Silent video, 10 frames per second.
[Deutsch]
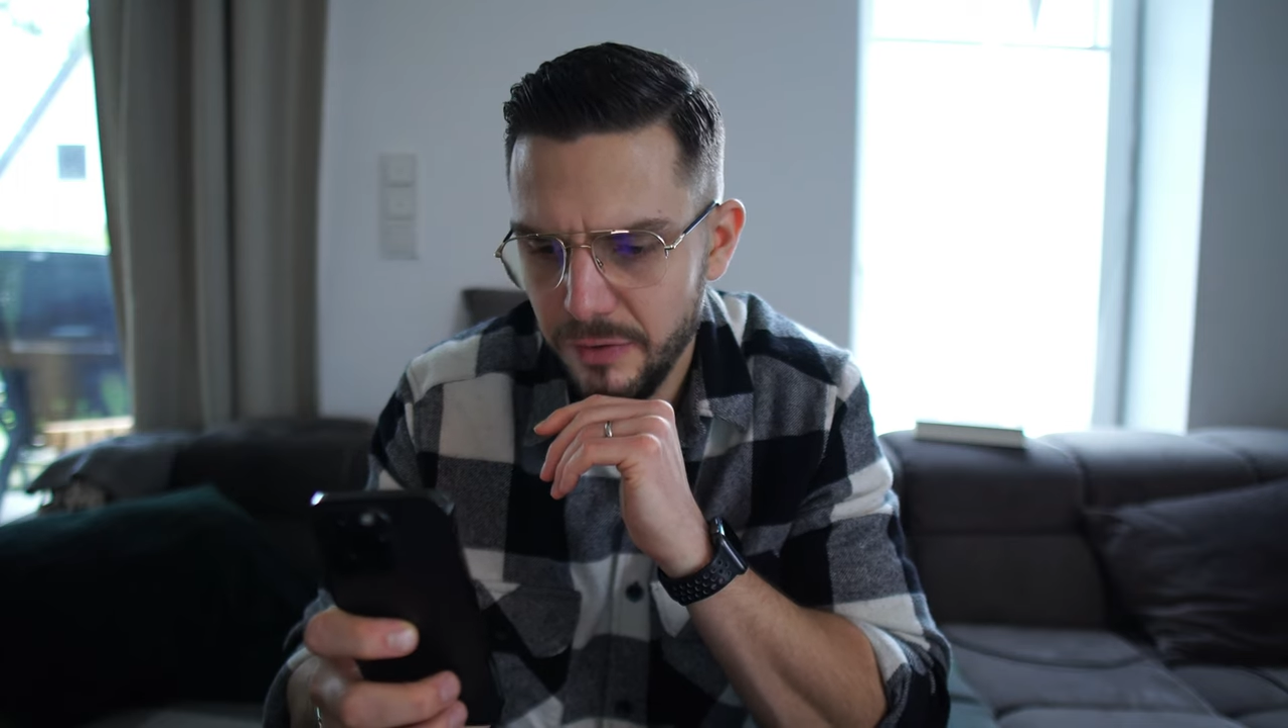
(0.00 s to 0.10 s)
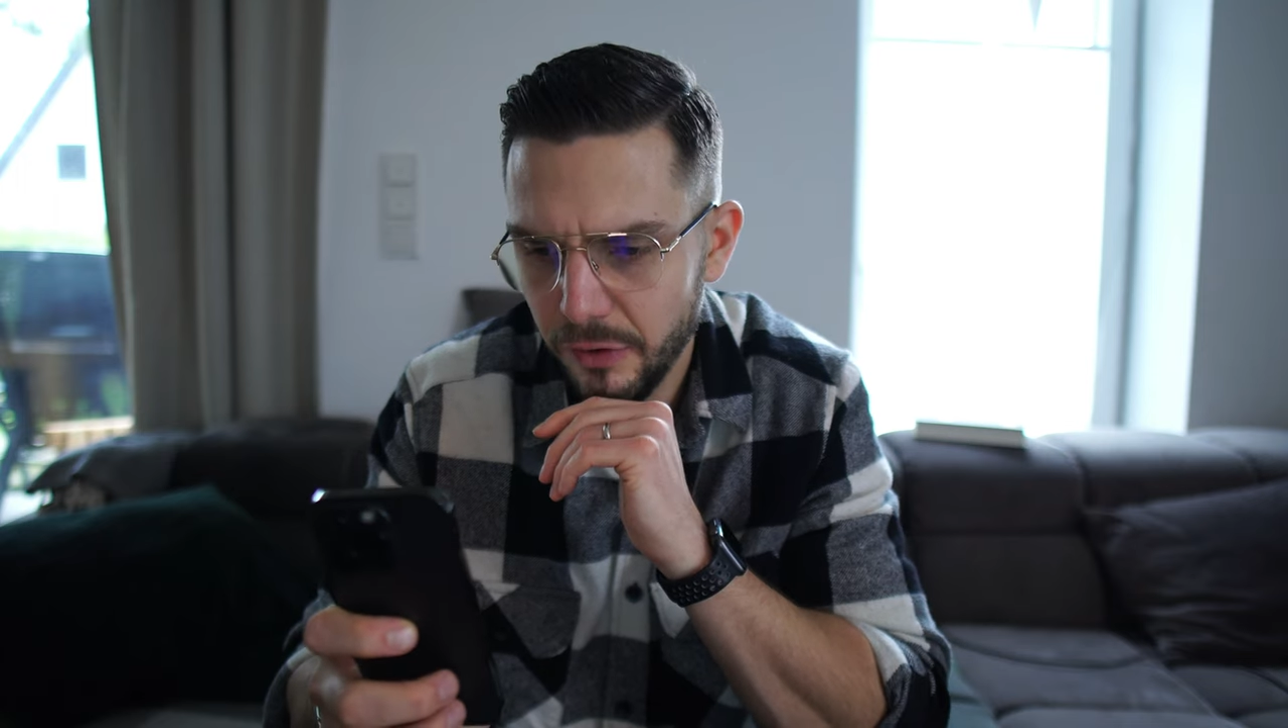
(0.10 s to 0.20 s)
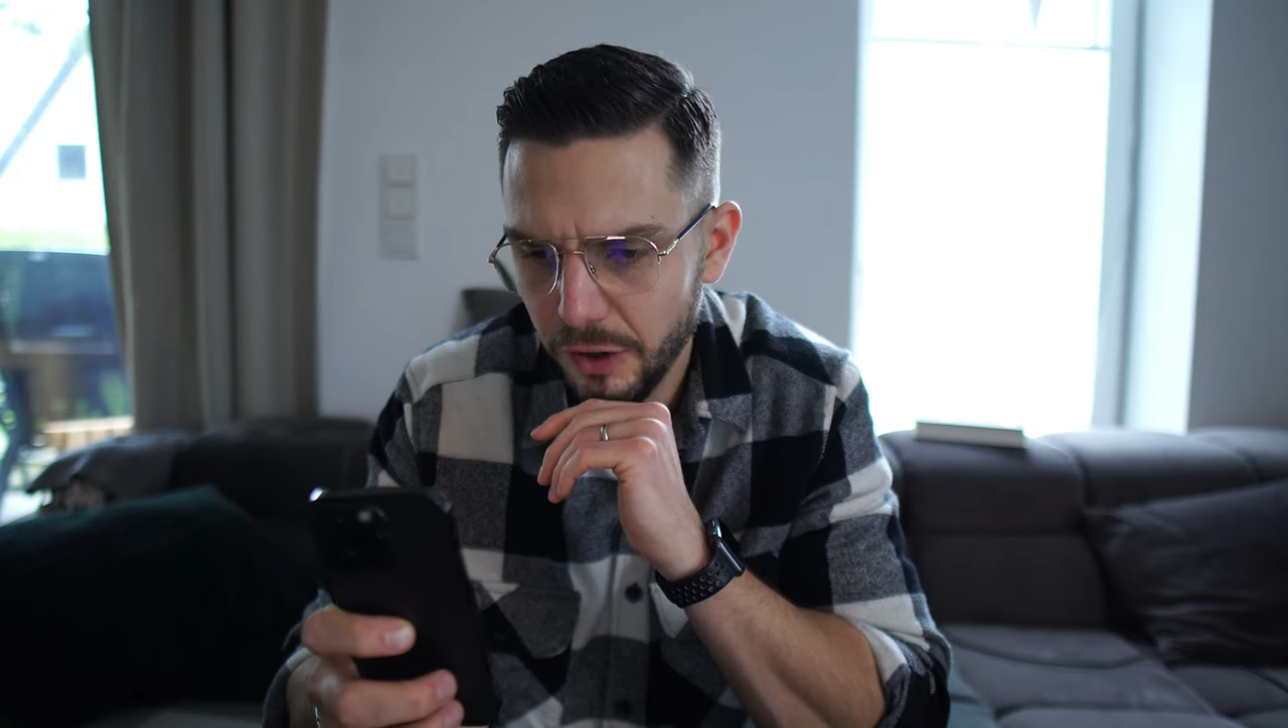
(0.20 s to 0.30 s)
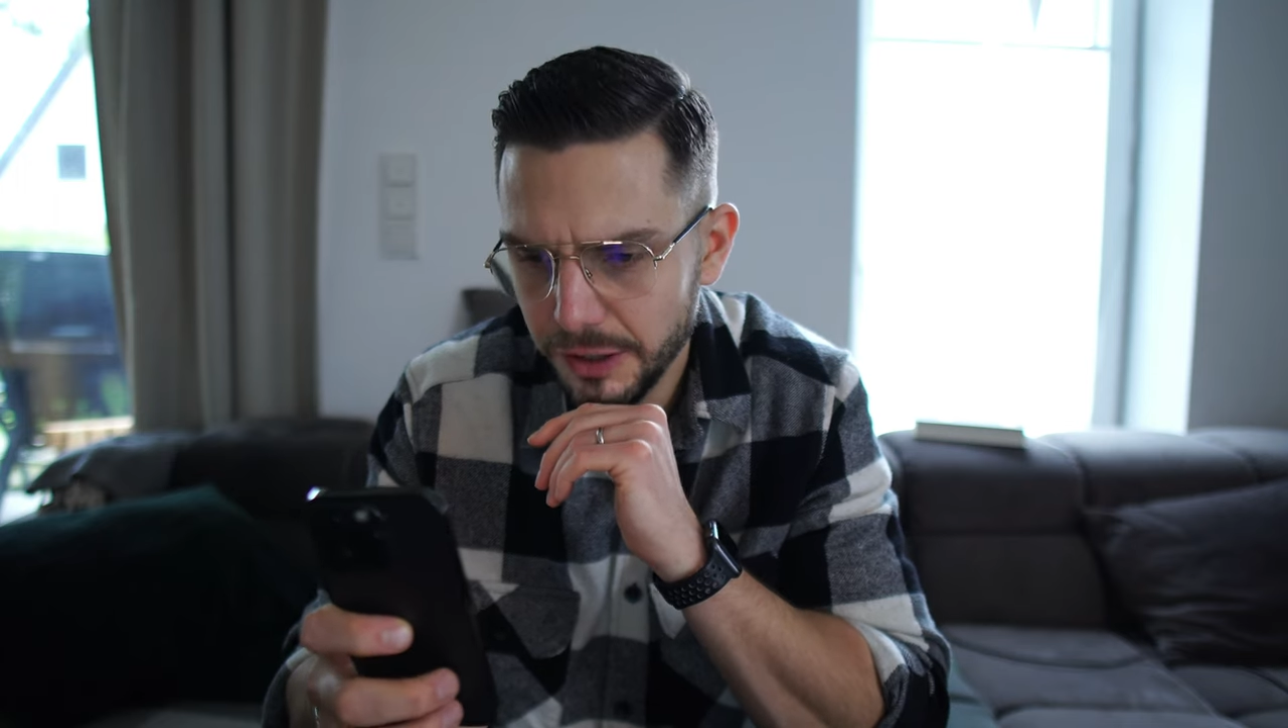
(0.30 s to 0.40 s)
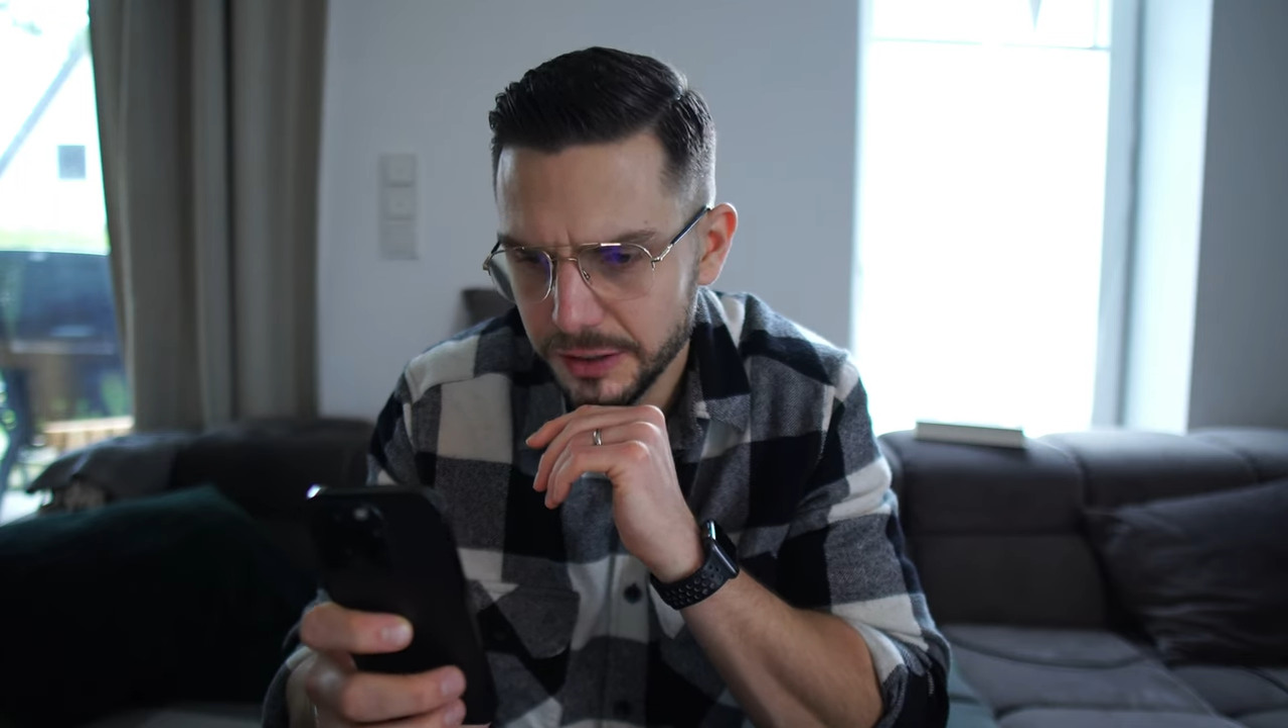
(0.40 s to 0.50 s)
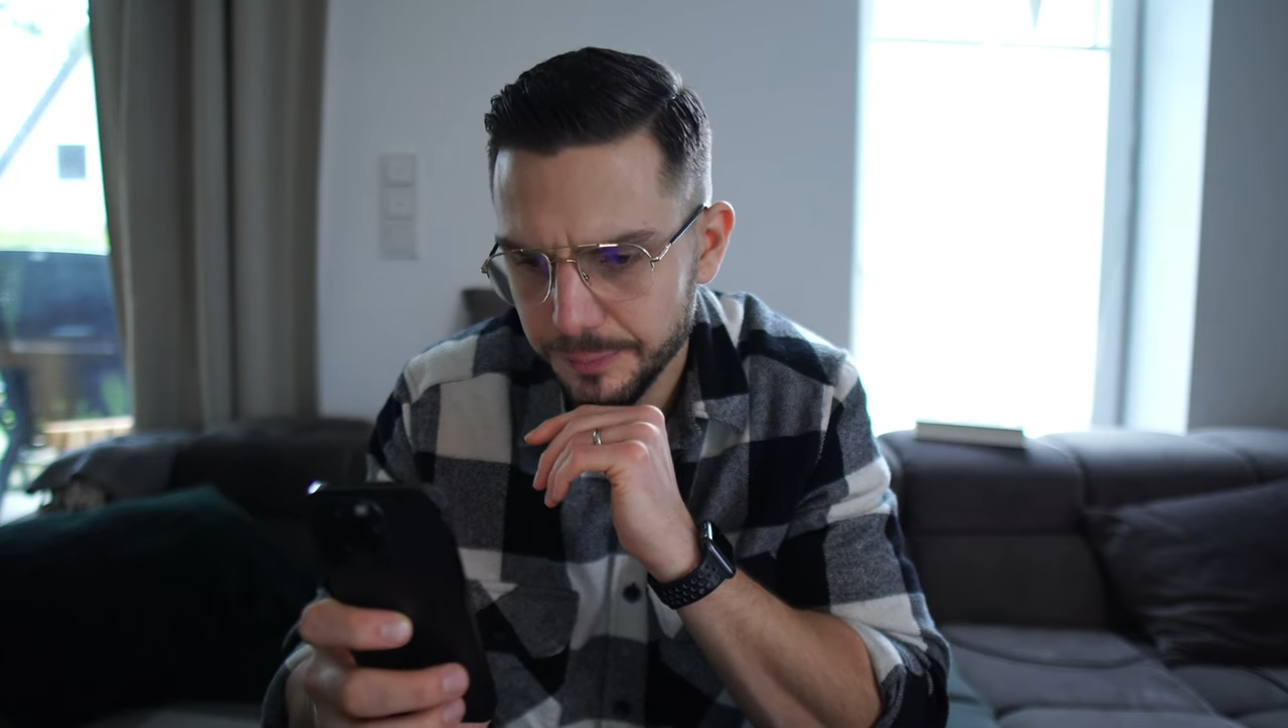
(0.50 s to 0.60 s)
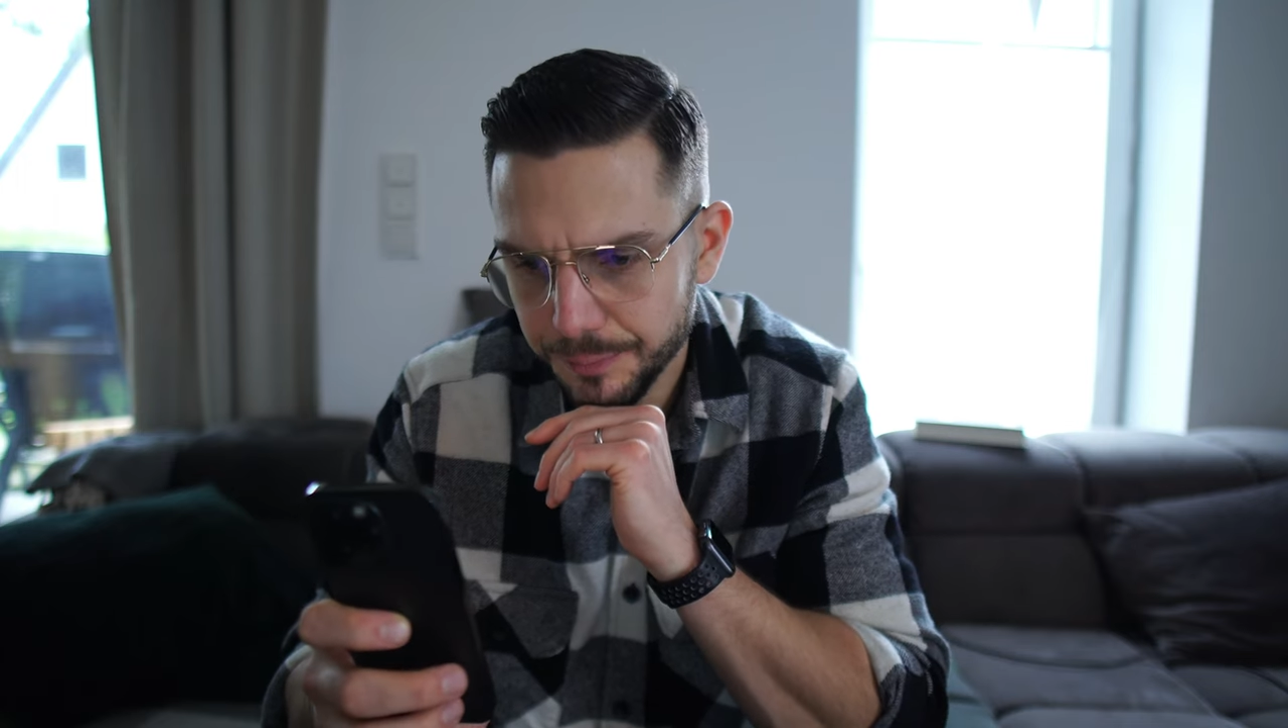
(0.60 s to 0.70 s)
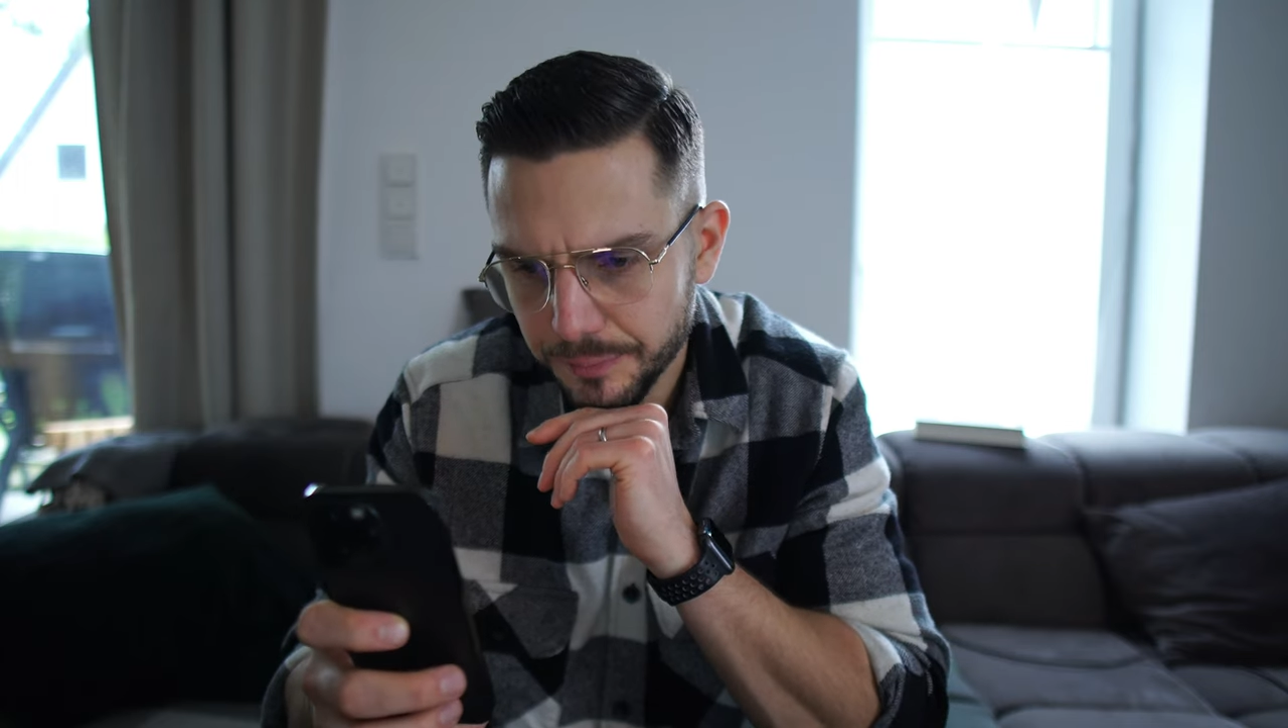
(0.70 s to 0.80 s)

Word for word: wie folgt.